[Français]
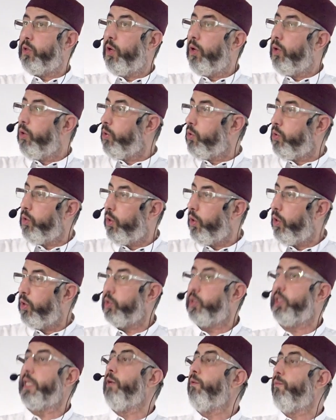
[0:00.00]
dans le
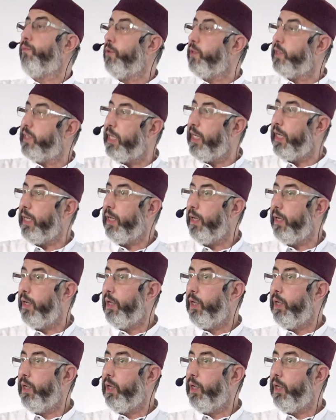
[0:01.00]
Coran, ce qu'il faisait,